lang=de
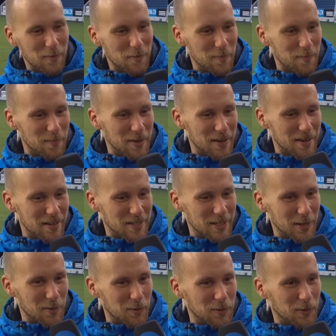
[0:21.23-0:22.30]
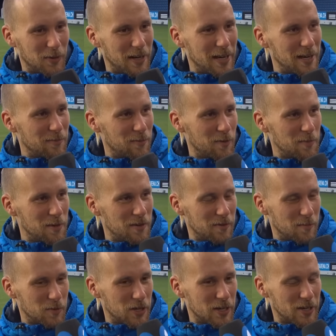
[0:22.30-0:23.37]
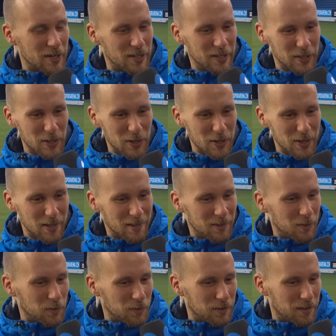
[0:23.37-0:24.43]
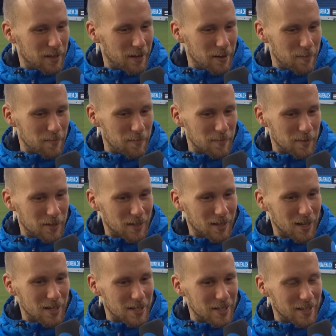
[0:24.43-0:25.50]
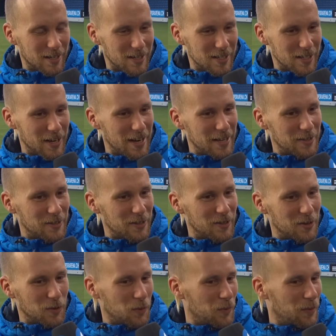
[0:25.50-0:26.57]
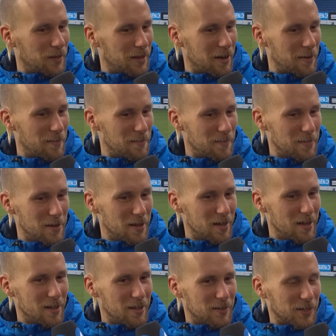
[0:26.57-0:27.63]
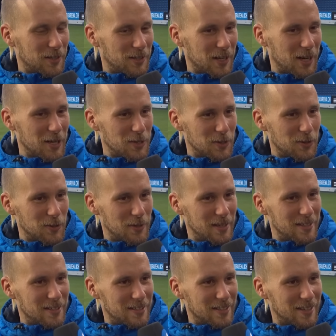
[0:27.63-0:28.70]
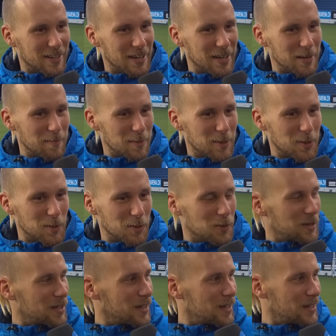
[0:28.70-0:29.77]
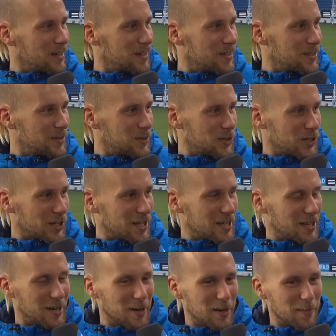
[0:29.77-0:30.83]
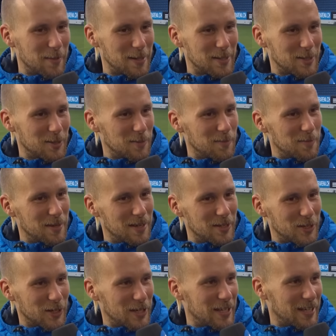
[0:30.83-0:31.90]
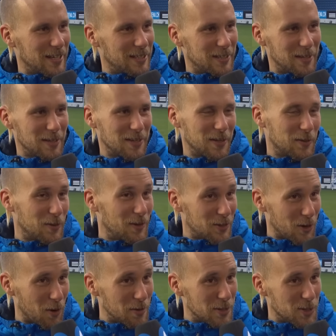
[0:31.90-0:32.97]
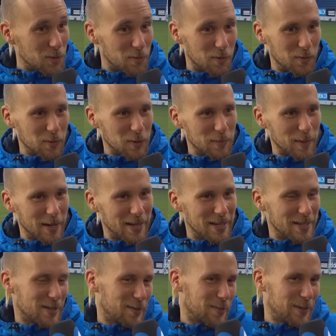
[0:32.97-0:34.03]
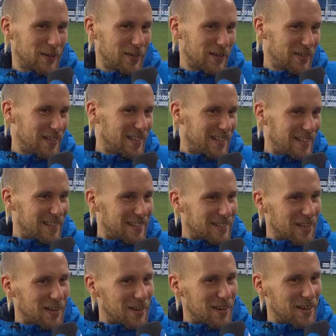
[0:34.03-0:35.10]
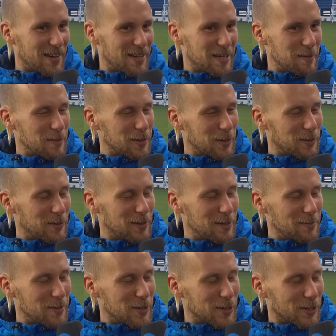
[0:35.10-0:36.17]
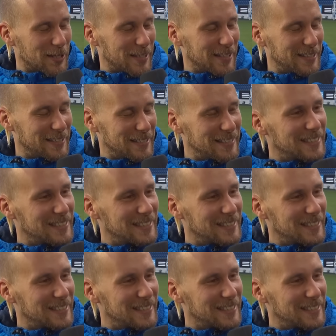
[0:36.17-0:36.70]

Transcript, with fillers: vom äh, sehr guten Kollegen von mir, vom Gerard. Und ähm, ist eine ganz, eine ganz nette. Und ähm, da ist natürlich äh, eher den Bezug äh, zu Shakira habe als zum äh, Shakiri, der natürlich auch ein super Fußballer ist. Aber dann äh, nehme ich es natürlich über die Shakira.